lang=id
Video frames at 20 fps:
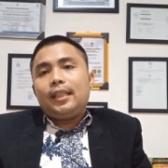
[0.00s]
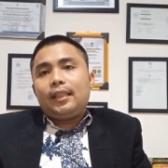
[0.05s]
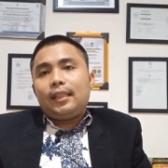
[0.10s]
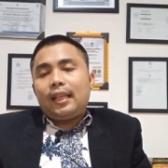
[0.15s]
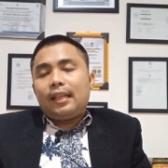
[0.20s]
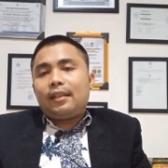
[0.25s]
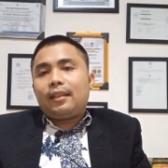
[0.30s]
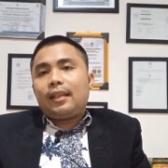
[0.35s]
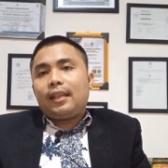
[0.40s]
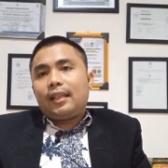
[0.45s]

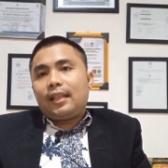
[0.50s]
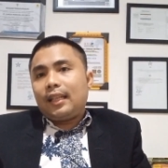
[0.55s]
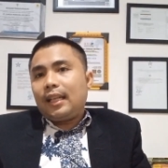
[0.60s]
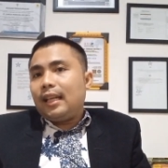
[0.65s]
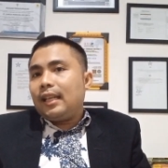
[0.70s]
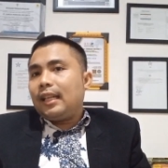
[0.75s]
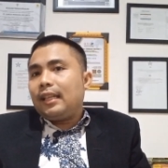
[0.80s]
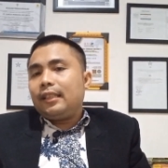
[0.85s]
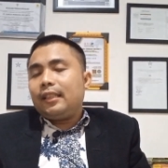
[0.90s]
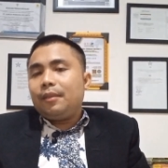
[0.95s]
dan
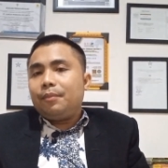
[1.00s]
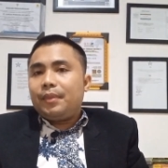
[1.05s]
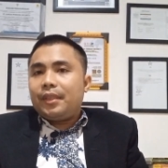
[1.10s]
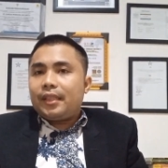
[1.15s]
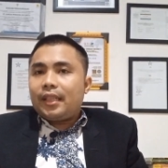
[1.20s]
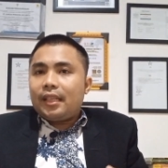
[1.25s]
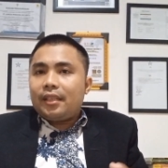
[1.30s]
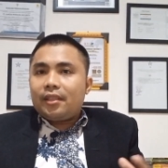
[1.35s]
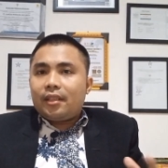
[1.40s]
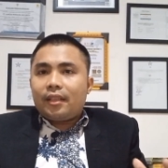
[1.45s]
rekan-rekan nanti
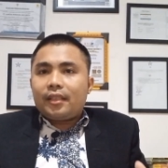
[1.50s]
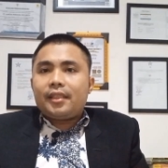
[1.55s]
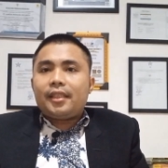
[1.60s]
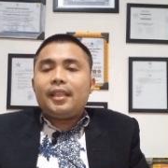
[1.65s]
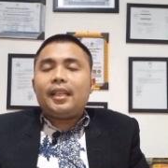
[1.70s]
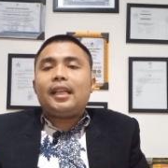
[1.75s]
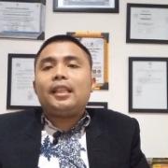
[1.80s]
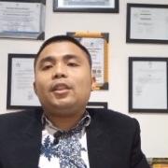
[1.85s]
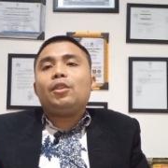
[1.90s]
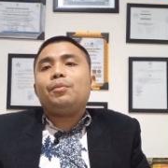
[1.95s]
bisa
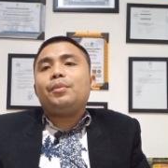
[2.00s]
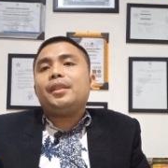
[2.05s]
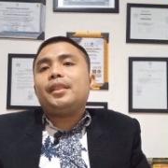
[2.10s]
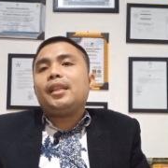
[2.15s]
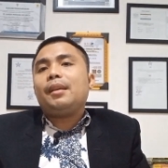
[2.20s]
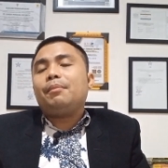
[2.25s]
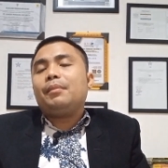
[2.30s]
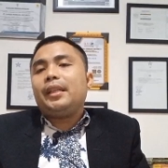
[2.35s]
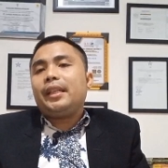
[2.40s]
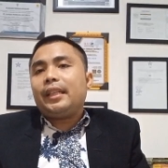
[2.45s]
searching atau
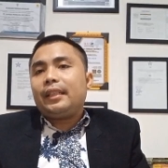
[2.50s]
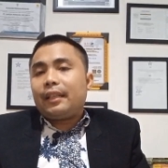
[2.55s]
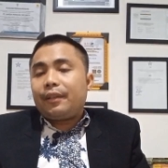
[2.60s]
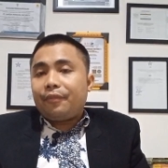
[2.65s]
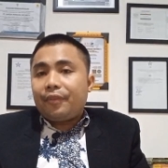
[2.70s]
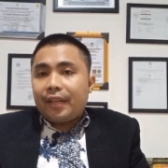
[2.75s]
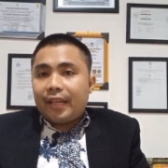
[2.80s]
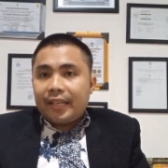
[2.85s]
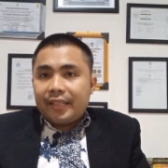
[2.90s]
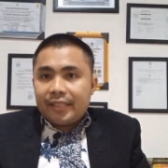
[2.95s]
bisa melihat
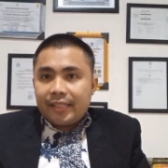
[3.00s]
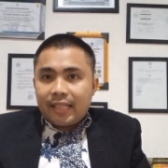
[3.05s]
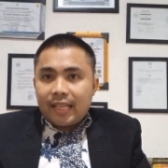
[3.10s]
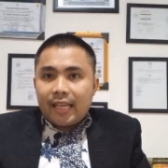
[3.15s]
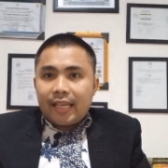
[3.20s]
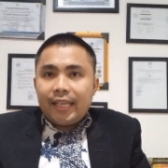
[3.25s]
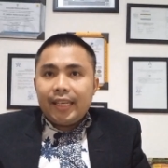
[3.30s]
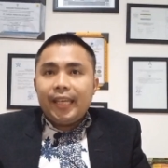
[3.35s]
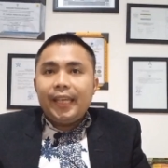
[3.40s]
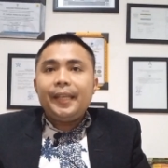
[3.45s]
referensi
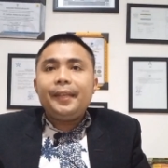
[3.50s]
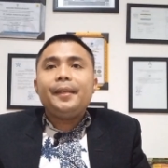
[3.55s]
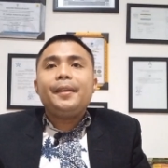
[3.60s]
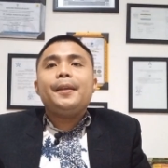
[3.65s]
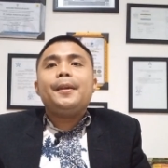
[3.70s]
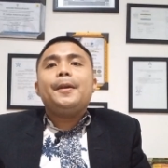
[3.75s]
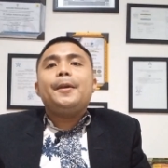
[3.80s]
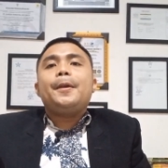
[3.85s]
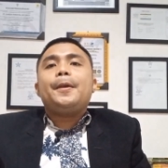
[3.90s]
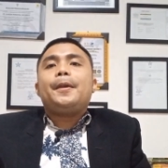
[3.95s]
lain.
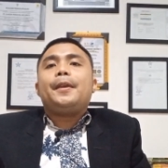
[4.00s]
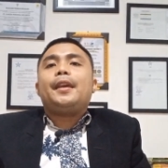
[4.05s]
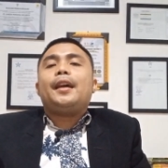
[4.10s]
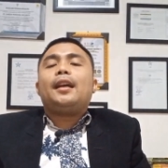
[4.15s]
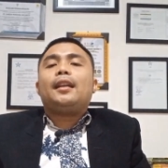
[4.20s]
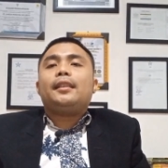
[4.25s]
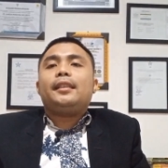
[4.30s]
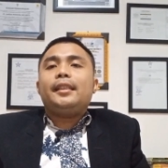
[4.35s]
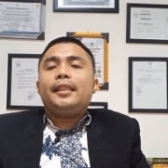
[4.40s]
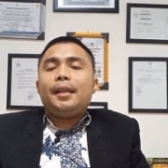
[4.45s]

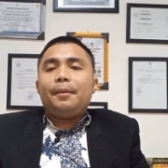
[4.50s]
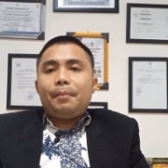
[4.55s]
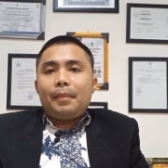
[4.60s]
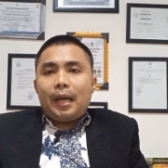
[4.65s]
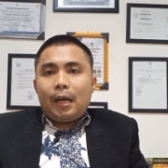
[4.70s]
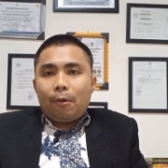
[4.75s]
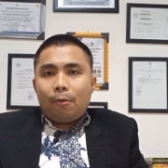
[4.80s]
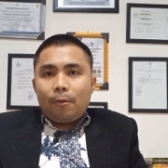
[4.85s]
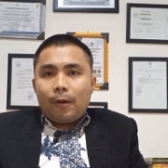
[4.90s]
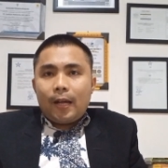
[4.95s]
Ya artinya
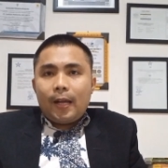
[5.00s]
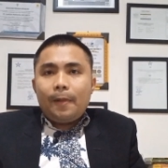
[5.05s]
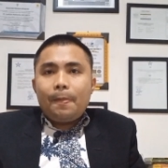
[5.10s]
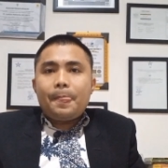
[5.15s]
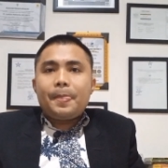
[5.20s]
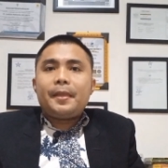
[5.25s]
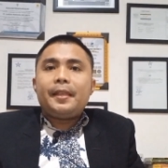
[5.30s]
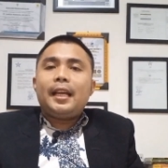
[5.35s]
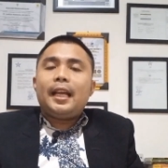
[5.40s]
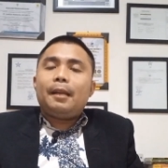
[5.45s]

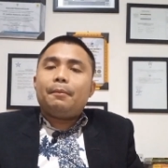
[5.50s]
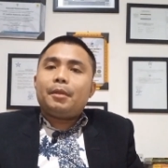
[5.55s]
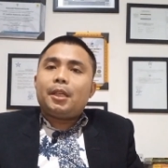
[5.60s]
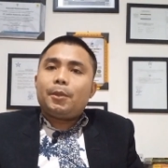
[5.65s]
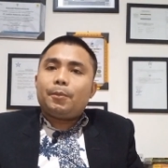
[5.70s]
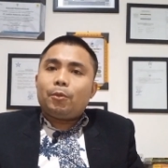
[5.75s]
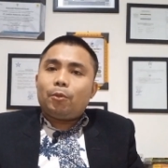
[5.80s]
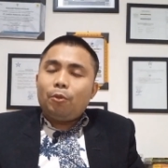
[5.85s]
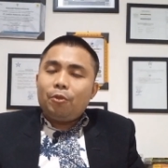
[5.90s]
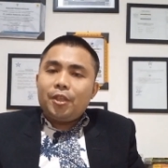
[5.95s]
bahwa di dalam
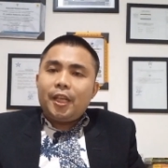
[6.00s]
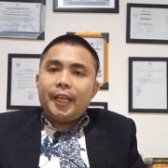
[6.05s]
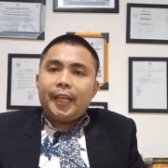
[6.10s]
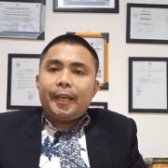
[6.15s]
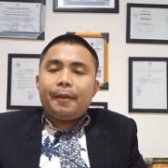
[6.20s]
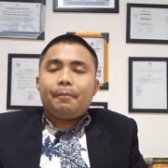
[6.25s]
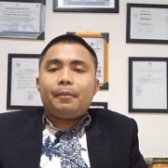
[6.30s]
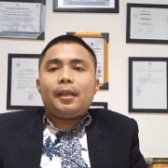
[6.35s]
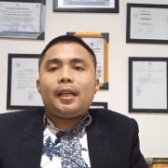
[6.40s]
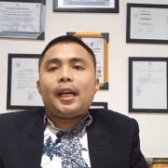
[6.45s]
keputusan
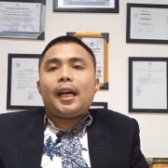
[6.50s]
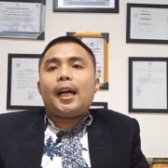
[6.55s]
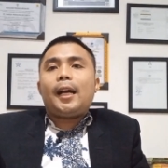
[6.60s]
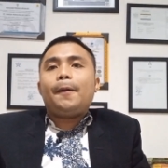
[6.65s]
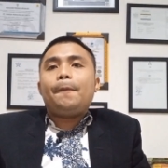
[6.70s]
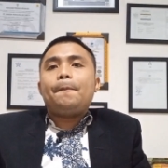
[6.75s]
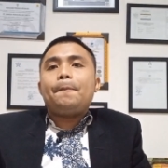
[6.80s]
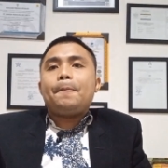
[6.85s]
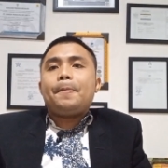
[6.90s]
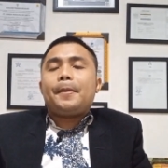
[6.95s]
MK
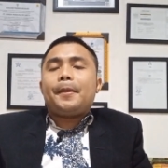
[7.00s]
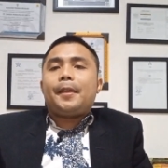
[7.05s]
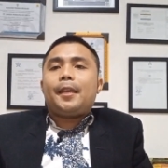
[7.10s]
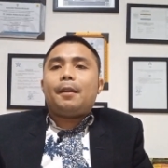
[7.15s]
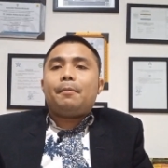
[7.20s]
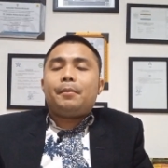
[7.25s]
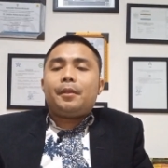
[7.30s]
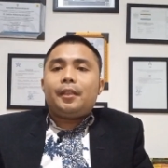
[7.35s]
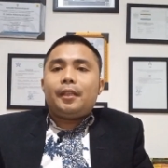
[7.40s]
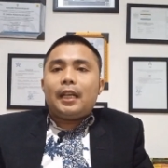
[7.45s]

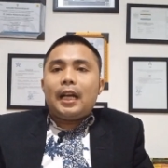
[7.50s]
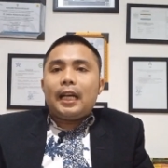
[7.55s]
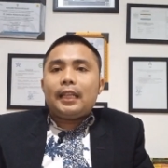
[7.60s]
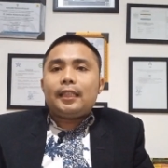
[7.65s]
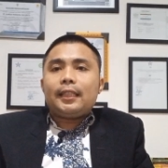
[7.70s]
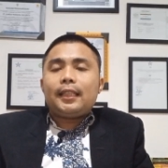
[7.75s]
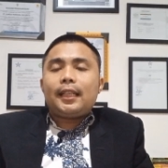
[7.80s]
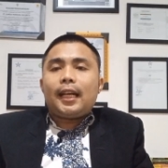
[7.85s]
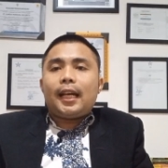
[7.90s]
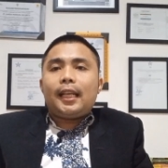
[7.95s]
ya
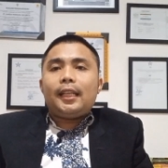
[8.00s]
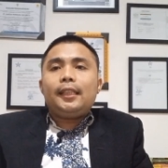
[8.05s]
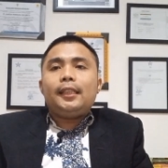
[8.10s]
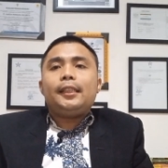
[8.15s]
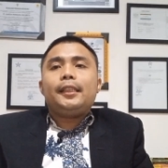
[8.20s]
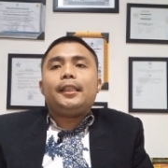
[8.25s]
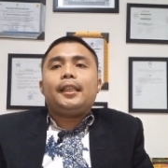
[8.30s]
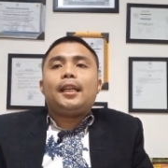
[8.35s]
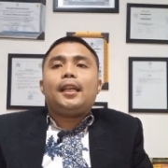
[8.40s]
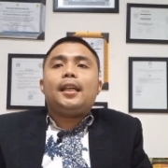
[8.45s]

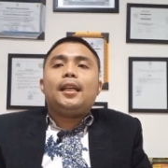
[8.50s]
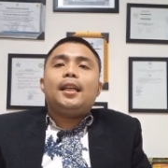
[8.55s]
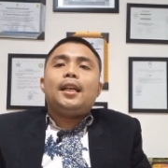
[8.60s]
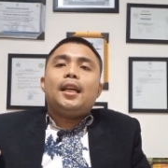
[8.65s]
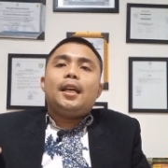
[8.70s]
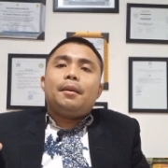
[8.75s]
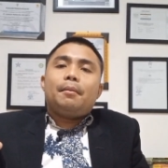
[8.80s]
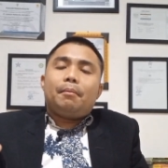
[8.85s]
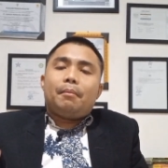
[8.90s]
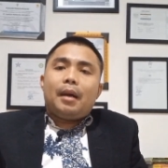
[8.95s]
menegaskan ya
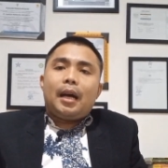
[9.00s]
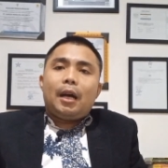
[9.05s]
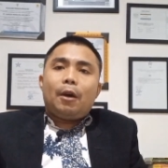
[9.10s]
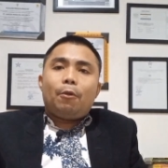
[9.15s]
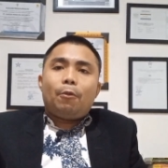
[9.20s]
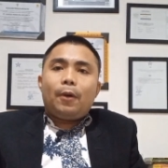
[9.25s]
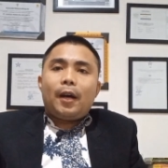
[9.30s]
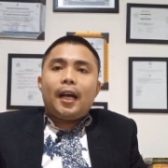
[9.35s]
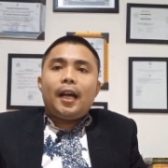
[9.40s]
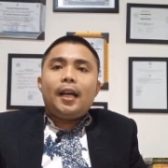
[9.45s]

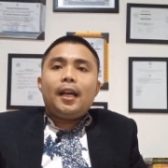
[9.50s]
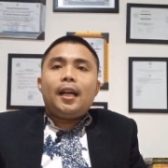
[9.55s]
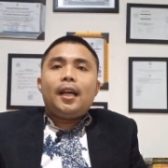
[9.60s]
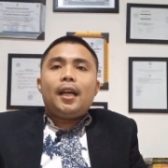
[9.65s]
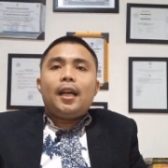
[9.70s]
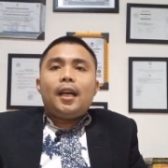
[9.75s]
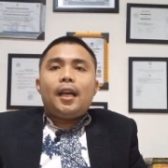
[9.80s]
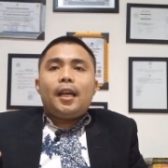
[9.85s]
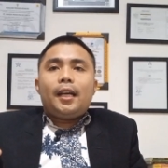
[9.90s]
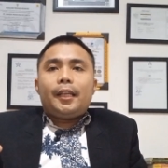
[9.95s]
bahwa
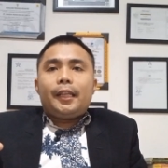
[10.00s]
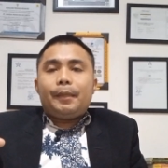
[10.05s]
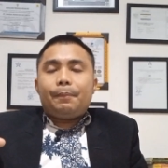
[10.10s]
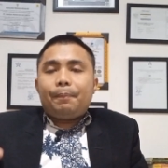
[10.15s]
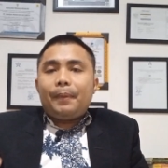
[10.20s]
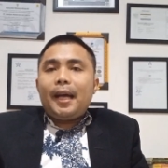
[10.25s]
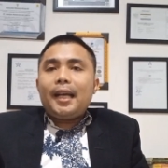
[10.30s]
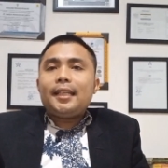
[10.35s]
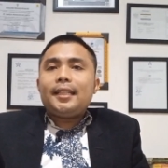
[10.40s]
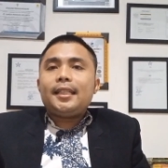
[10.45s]
di
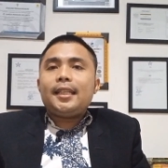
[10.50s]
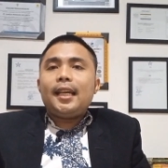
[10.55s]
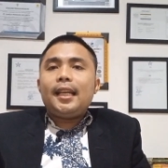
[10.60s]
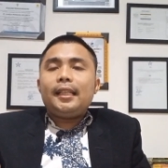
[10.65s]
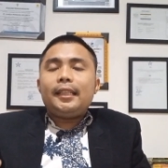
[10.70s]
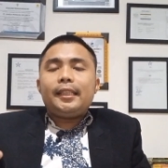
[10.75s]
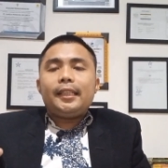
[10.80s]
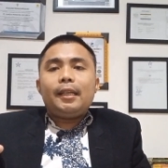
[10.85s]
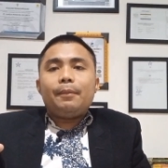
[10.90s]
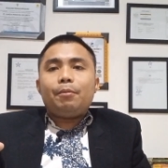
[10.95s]

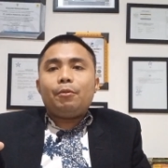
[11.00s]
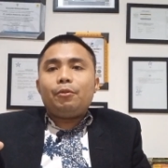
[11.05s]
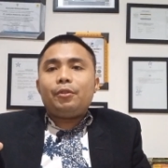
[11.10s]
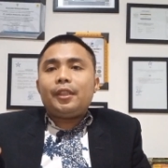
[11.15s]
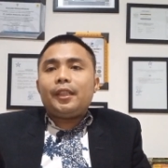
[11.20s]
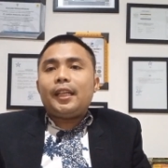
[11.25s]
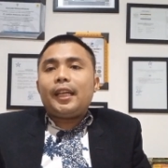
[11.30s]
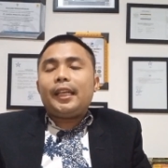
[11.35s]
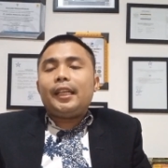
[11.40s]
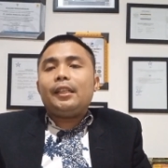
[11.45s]
pasal
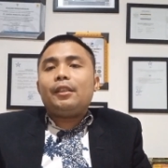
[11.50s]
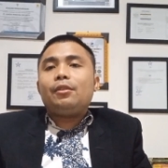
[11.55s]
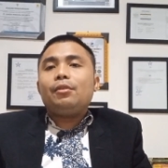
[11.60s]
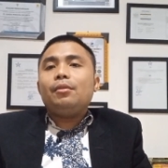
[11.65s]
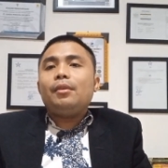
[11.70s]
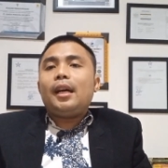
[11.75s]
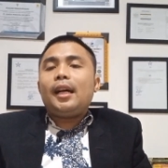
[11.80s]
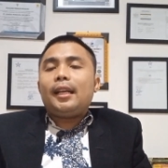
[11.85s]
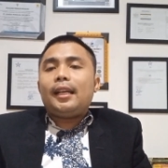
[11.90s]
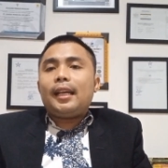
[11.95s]
33
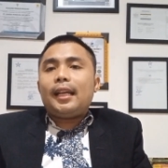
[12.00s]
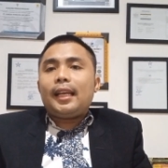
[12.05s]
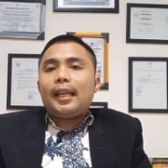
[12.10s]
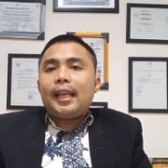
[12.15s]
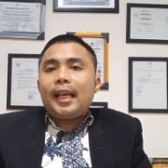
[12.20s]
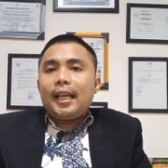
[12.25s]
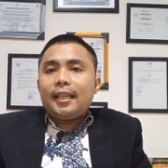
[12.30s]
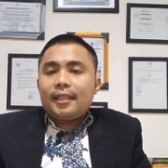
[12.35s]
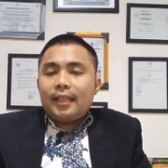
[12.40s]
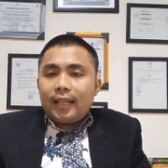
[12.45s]
itu
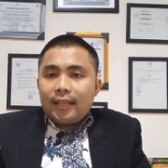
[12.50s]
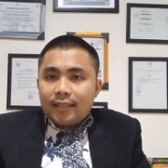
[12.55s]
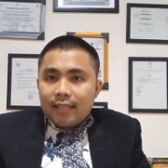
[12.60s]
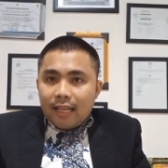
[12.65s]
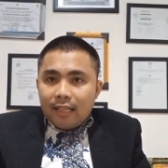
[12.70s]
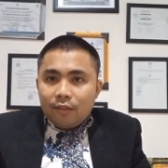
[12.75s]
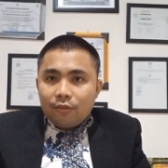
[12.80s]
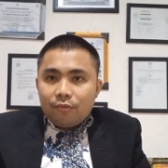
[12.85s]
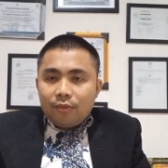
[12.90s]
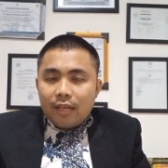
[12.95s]
adalah salah
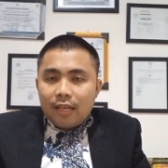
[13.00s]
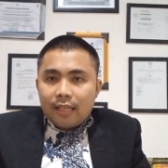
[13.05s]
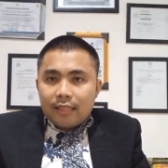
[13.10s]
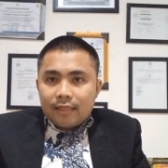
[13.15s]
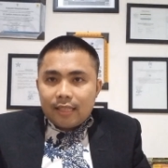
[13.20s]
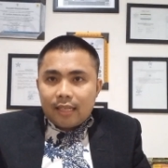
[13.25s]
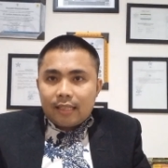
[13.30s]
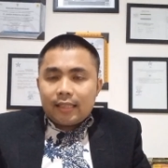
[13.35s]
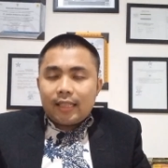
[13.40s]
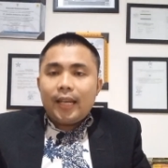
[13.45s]
satu
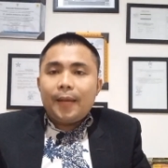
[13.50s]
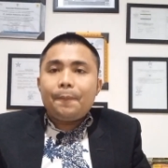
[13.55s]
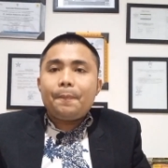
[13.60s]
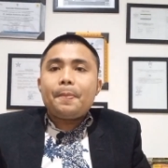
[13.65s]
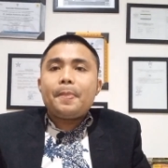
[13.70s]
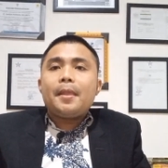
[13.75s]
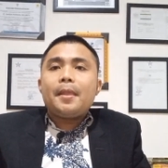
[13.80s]
alasannya